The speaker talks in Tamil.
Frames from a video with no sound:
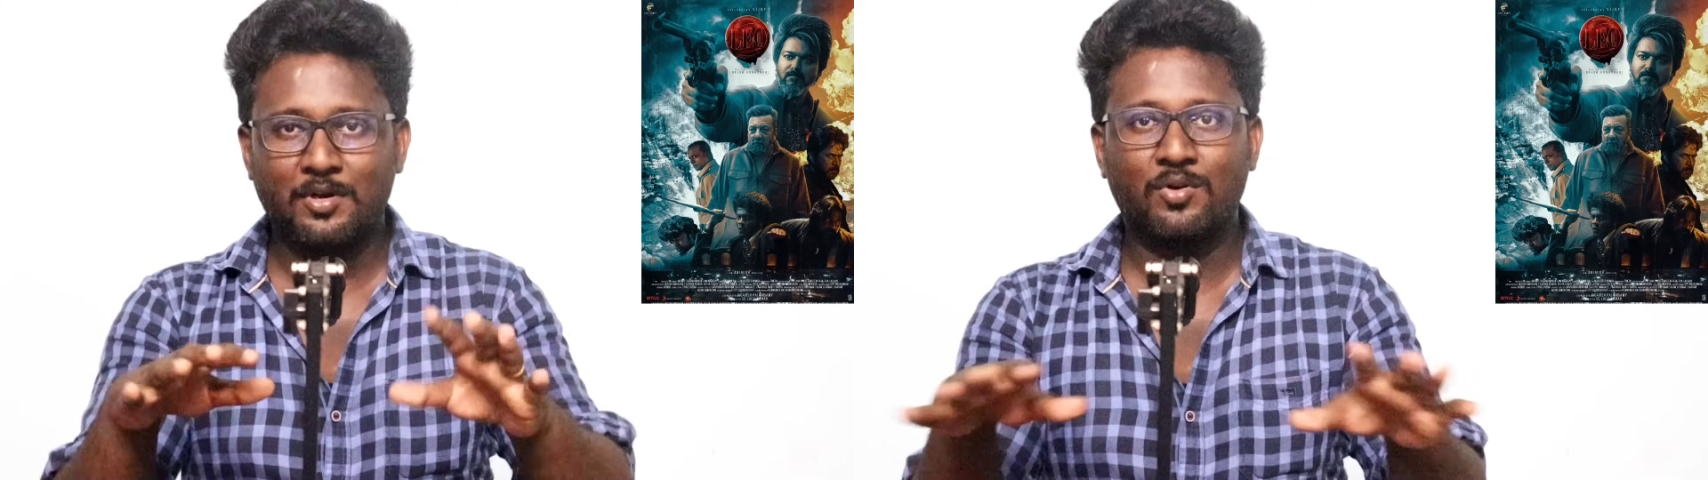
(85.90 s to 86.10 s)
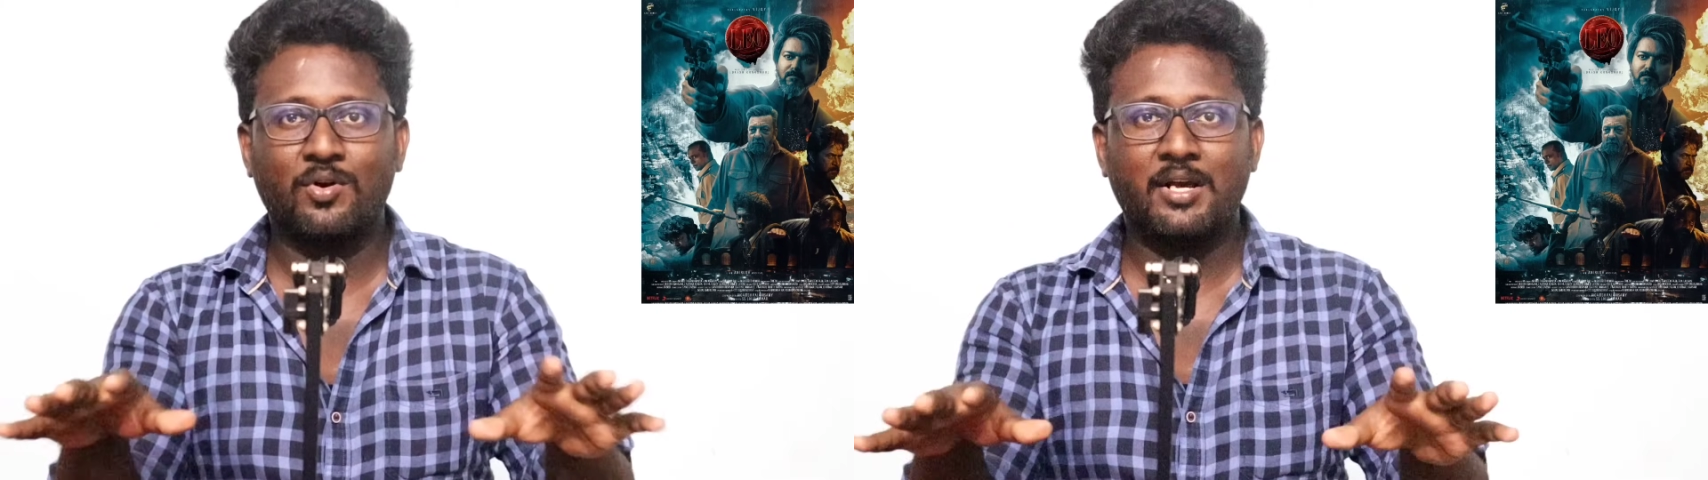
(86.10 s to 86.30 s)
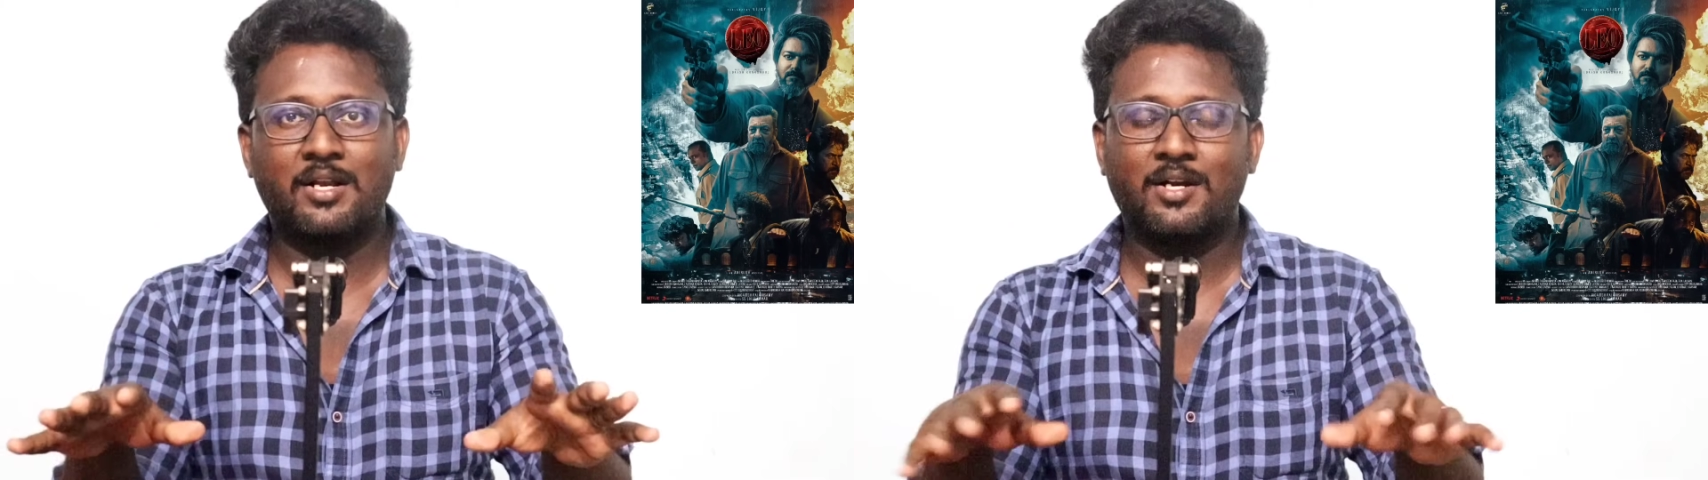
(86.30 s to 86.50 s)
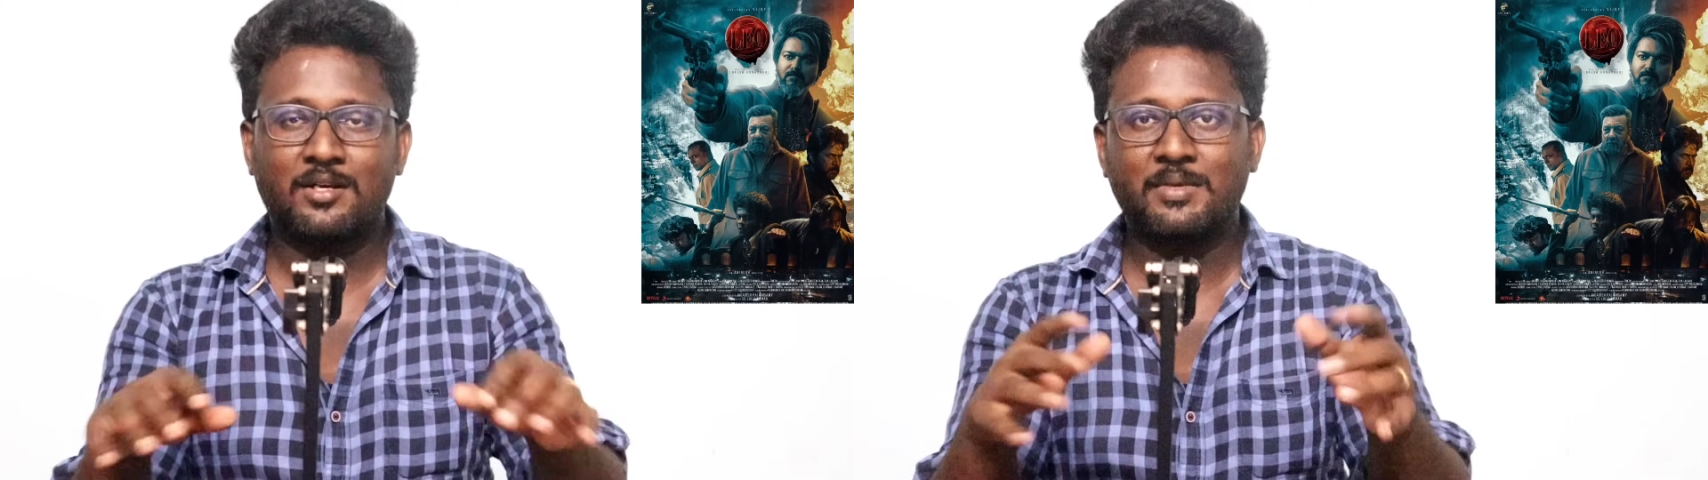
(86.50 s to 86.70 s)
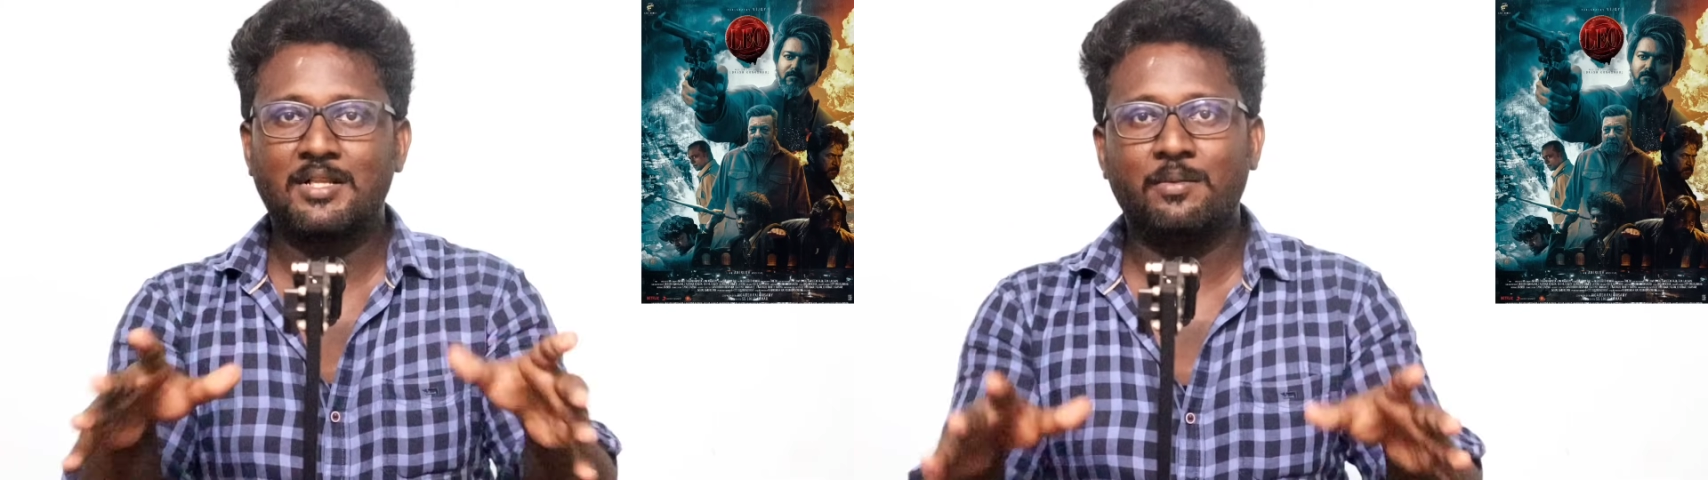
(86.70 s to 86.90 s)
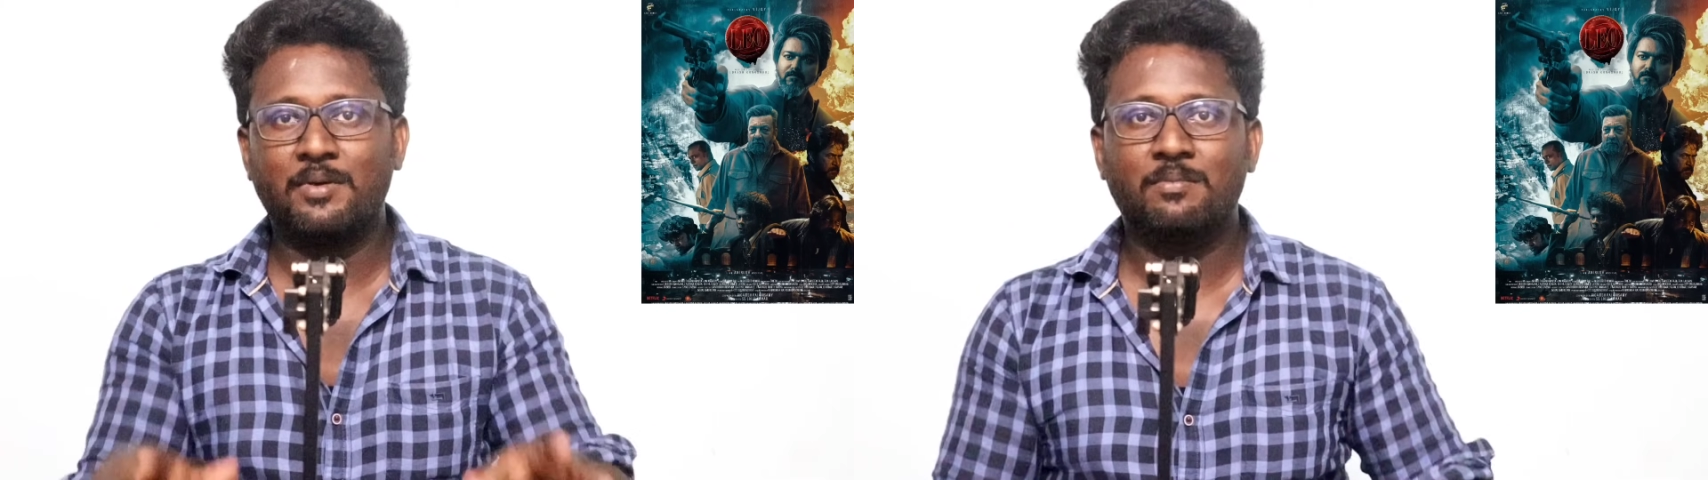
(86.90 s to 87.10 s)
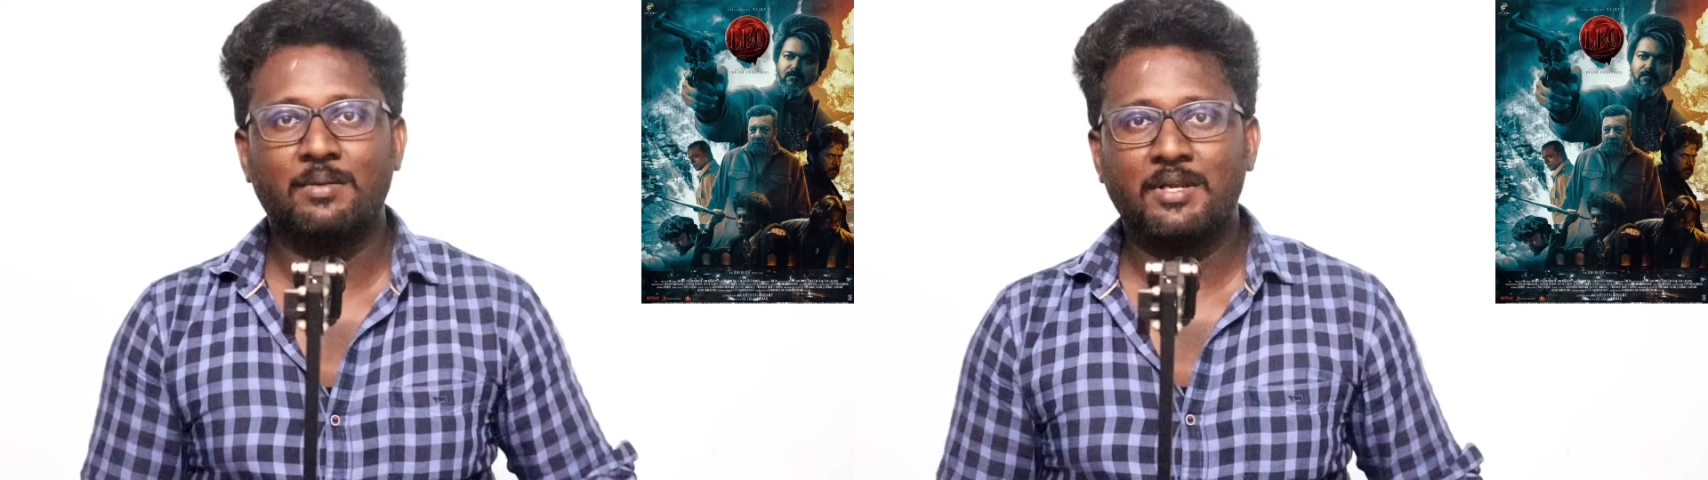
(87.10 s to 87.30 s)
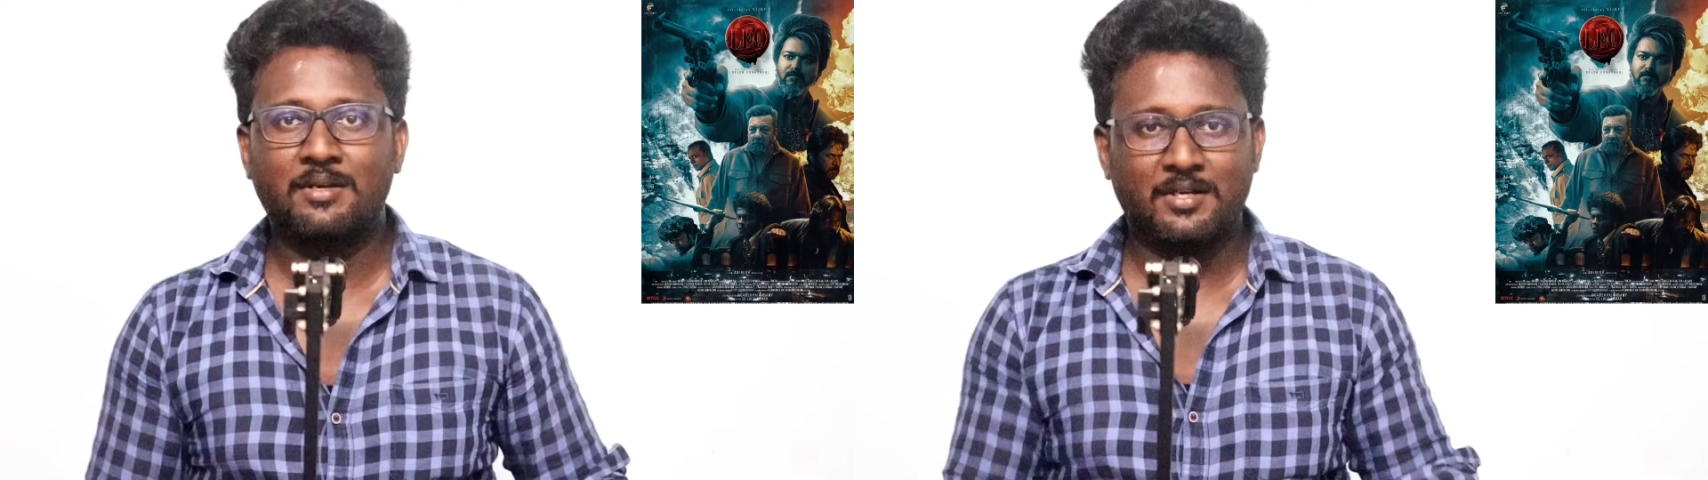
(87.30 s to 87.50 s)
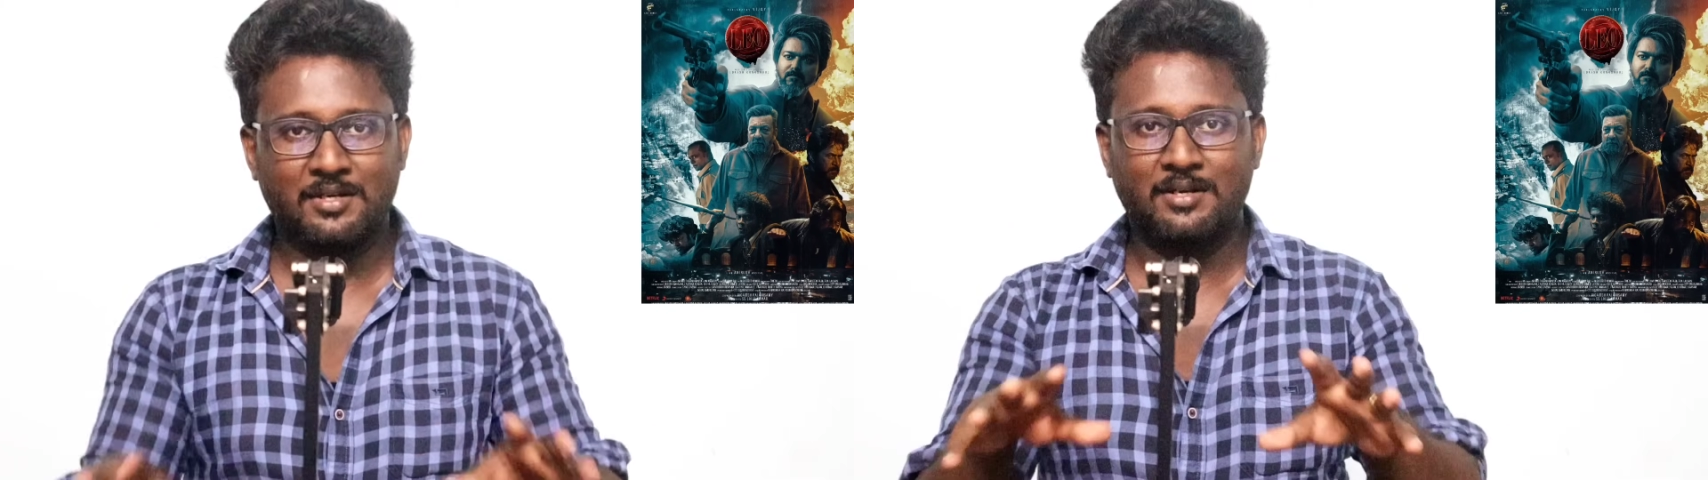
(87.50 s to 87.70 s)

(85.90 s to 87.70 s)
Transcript: ரோடாக இருக்கட்டும் அதுக்கப்புறம் பப்ளிக்